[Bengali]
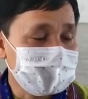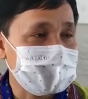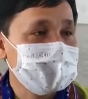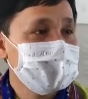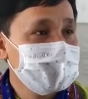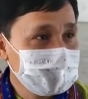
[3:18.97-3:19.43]

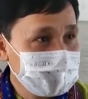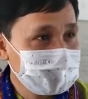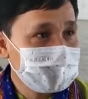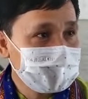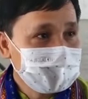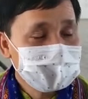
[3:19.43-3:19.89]
বাধ্য
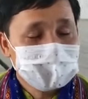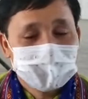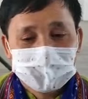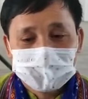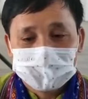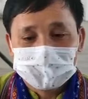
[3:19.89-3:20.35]
করতে পারে
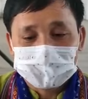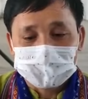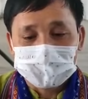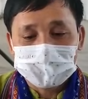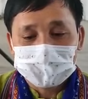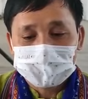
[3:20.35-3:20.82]
তো
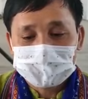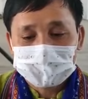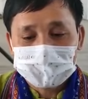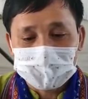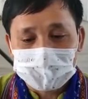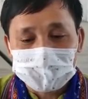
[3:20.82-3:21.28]
সেই জায়গায়
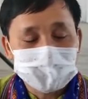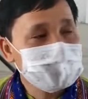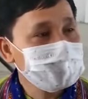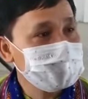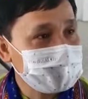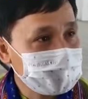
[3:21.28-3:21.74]
যাতে সংযত